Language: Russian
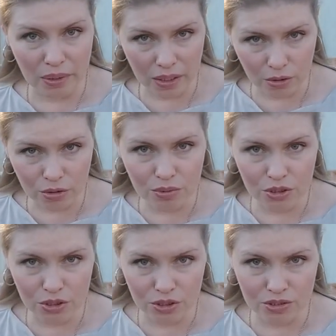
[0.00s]
По какой
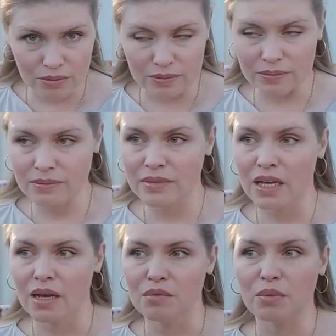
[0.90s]
причине?
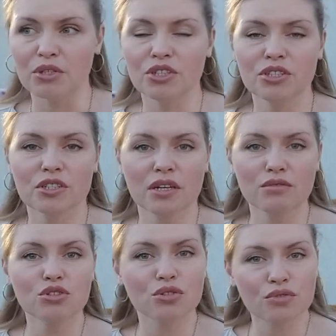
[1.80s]
По причине
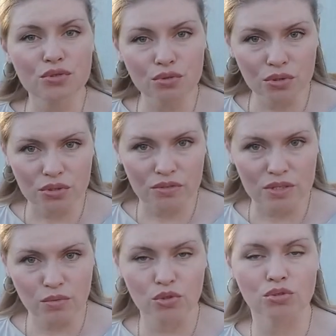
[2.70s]
того, что все это
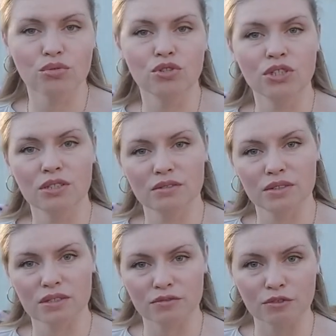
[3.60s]
возможно
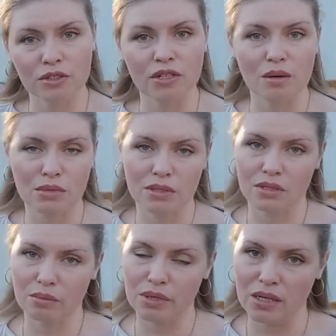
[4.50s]
учитывать в рамках
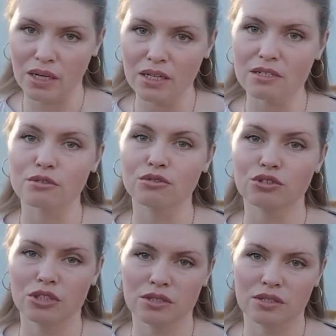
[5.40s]
ЛПХ
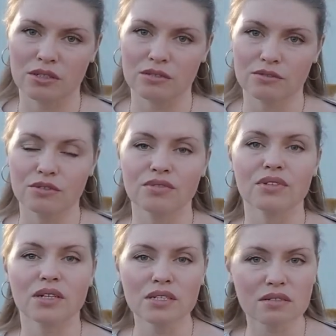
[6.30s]
исключительно в
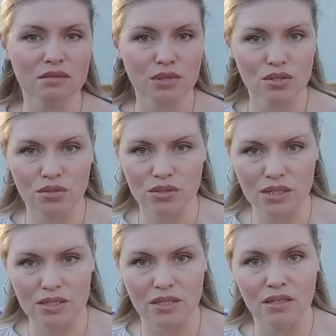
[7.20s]
финансовом
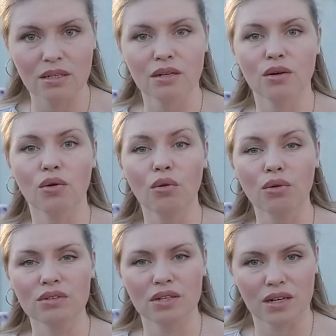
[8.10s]
результате
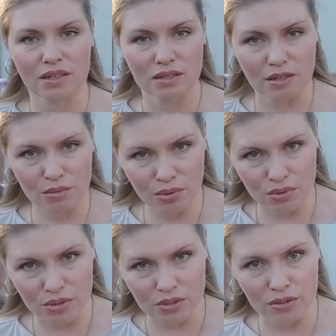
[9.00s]
года
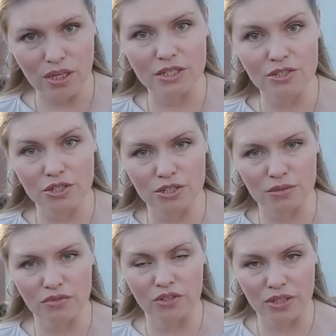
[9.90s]
работы,
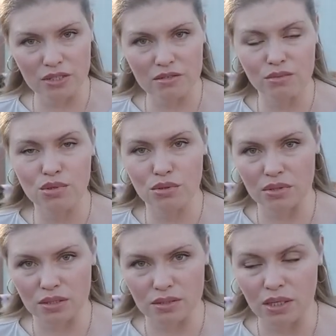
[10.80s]
годичном финансовом
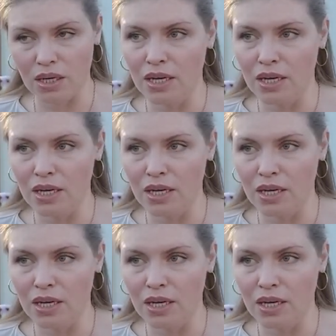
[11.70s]
результате.